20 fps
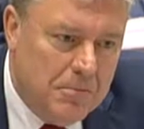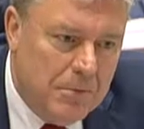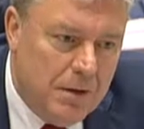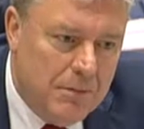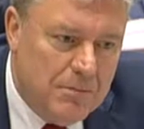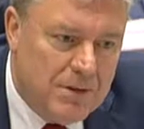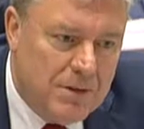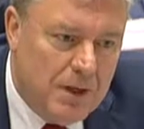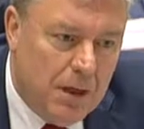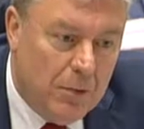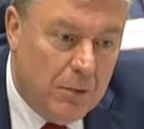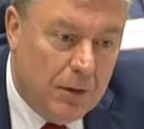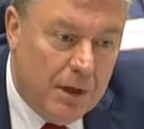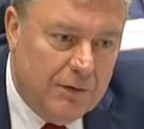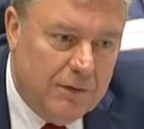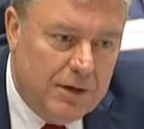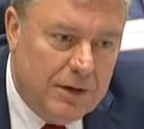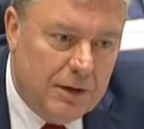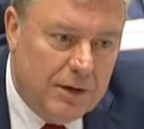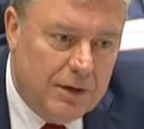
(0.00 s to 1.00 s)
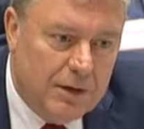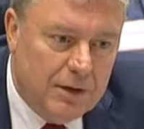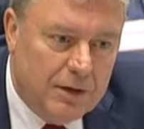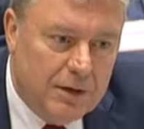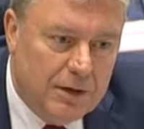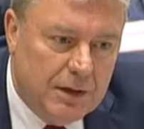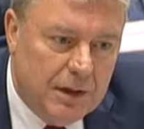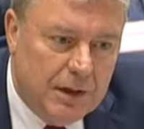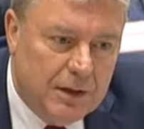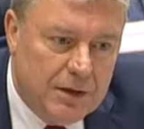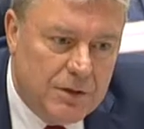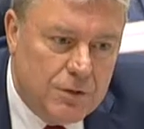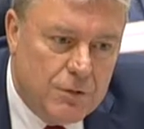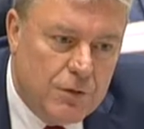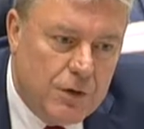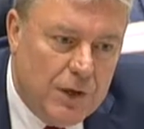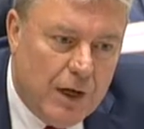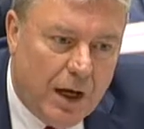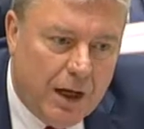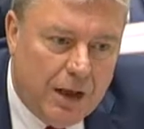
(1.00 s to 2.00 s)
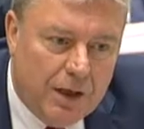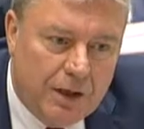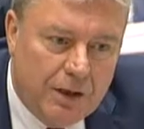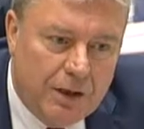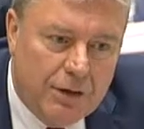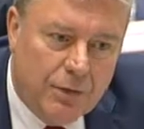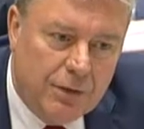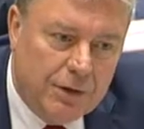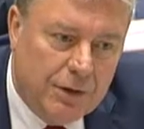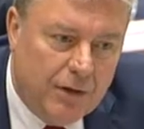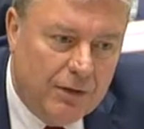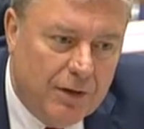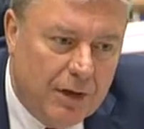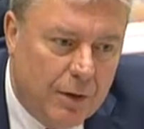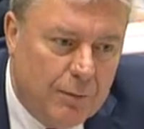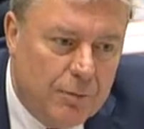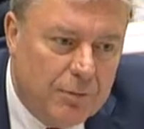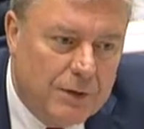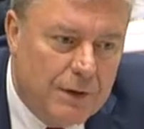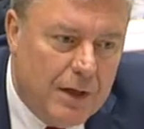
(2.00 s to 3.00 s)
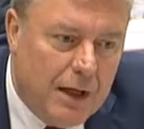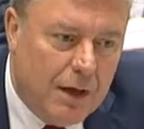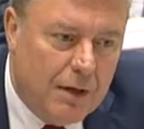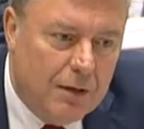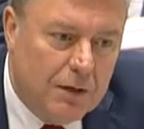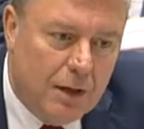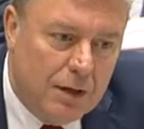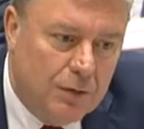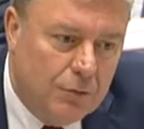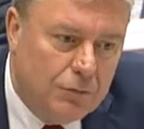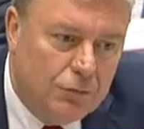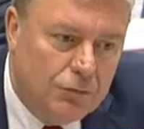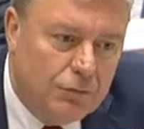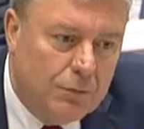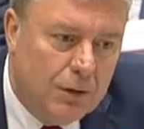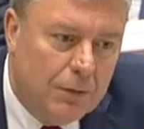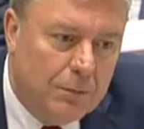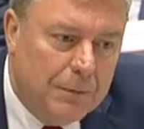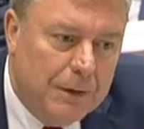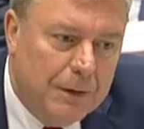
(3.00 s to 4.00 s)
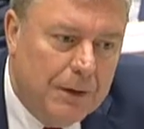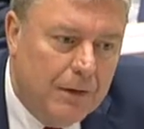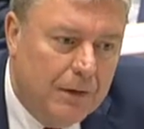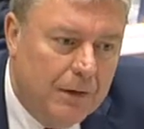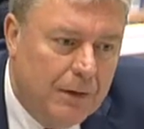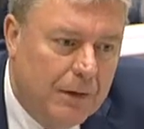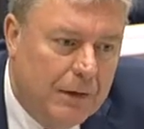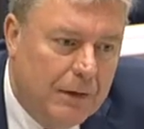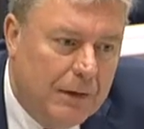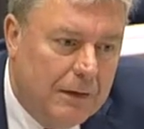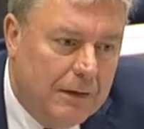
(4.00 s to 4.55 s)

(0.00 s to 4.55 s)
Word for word: même si à mon avis il y, a des, sujets à régler, on y reviendra plus tard, un autre jour, mais euh,